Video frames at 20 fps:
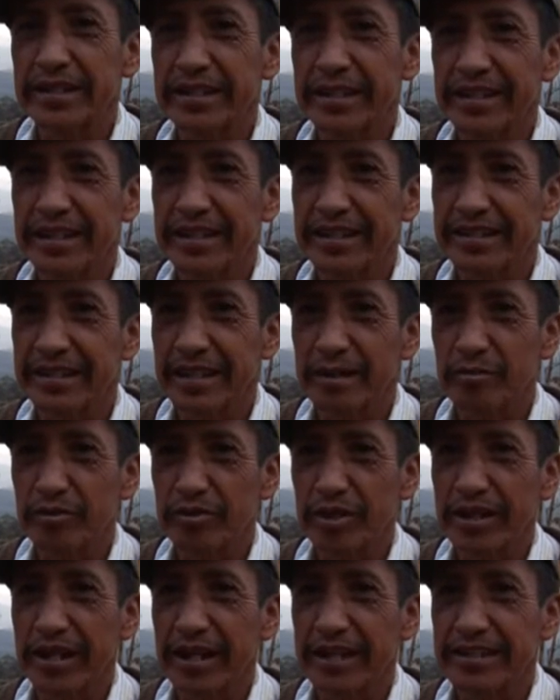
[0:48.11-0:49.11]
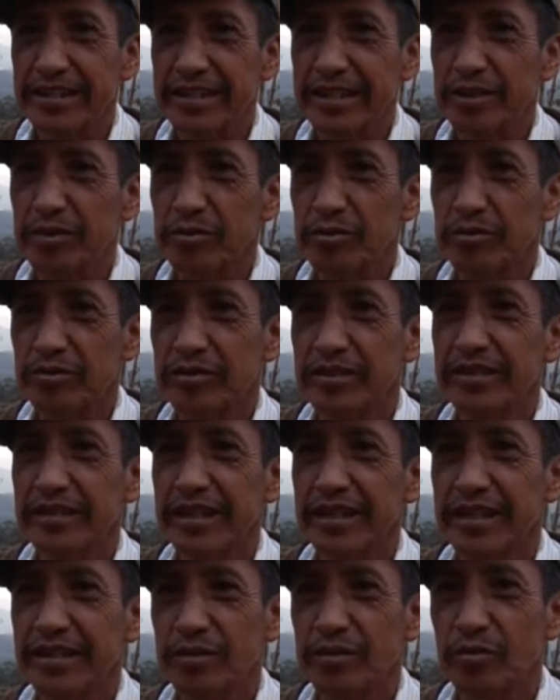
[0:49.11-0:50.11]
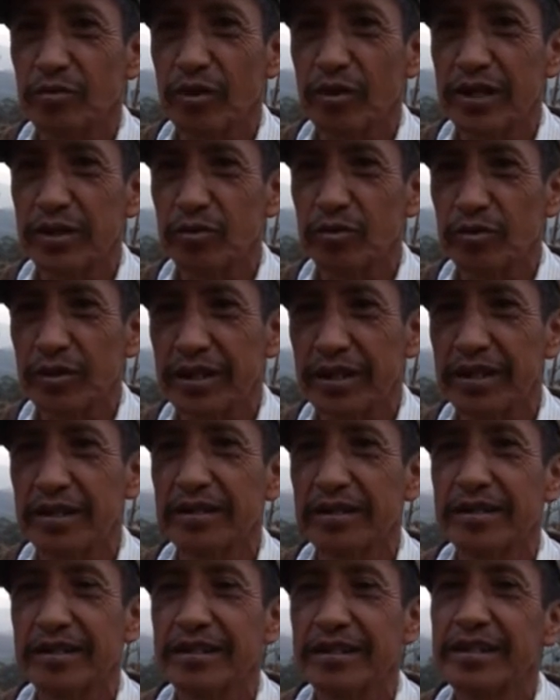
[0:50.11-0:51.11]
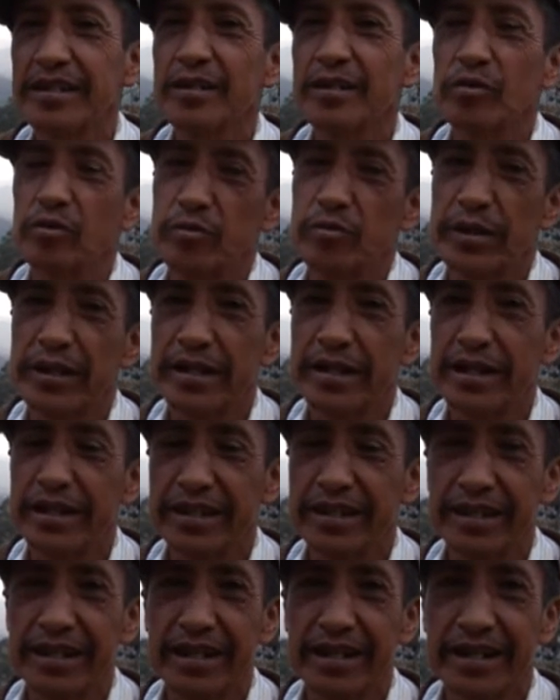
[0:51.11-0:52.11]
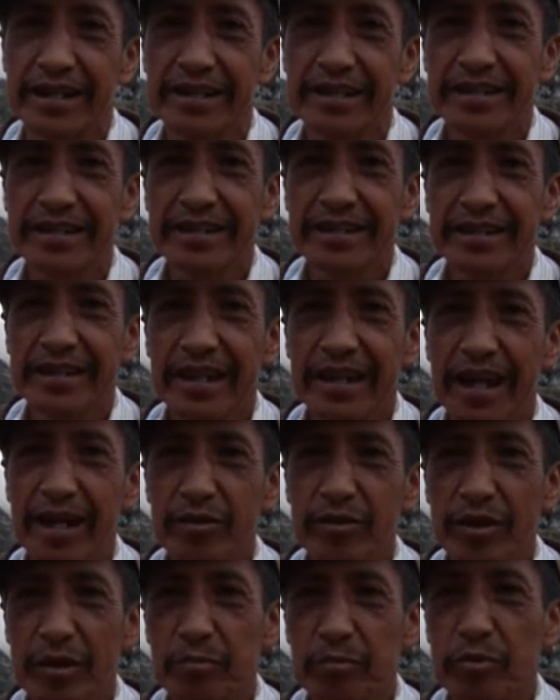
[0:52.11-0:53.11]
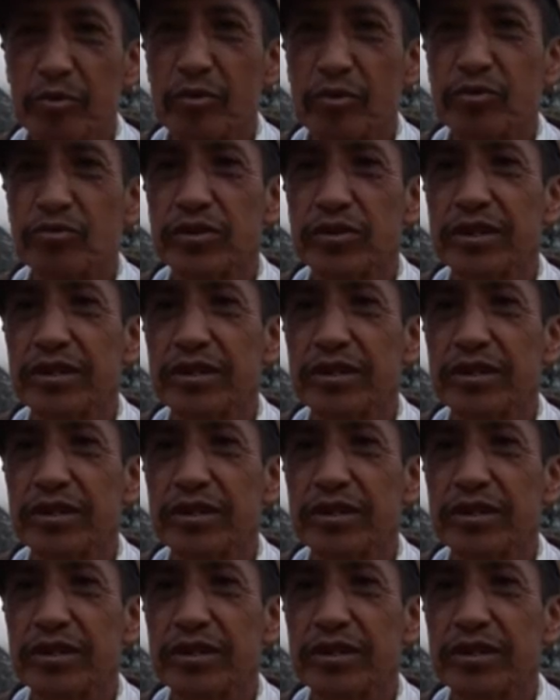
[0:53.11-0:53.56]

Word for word: Aquí estamos agradecidos de su ayuda que nos vienen aquí a ayudar por nuestros